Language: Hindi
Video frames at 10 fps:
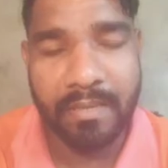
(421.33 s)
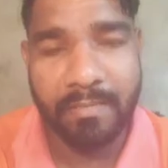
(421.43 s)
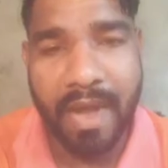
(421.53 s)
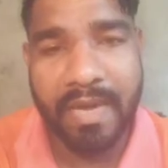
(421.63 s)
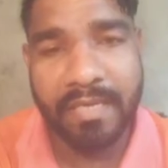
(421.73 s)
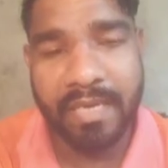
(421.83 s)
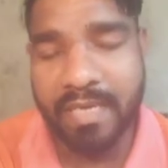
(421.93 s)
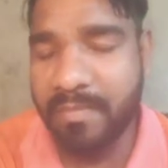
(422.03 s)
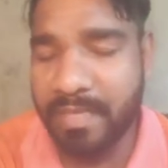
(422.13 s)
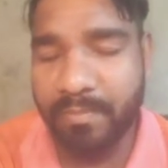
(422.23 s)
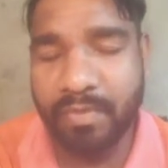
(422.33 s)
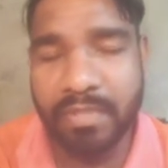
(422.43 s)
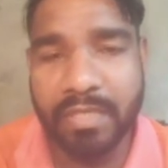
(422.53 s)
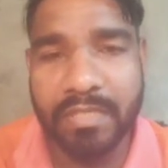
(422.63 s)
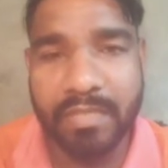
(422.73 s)
भाग निकलने में
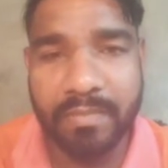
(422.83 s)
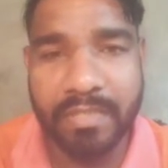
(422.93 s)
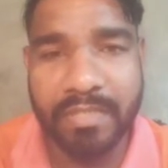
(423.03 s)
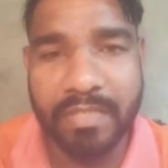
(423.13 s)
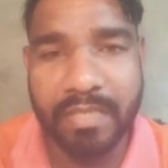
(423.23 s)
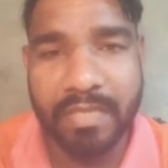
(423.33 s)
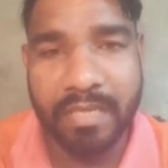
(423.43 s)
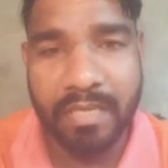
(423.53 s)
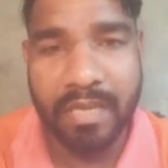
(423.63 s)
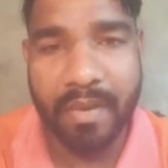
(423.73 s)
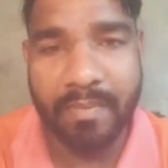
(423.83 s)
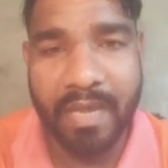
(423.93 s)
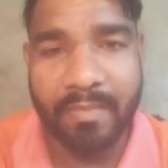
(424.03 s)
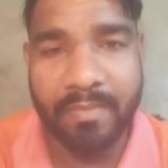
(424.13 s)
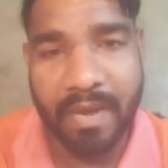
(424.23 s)
पूरी तरह से फिर से
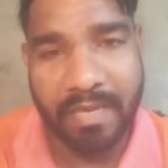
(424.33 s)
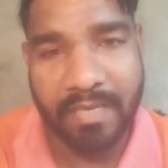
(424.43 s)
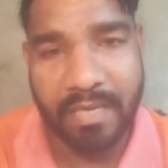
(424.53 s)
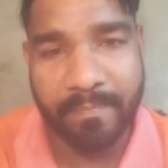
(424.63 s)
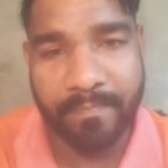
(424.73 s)
कामयाबी पा लिया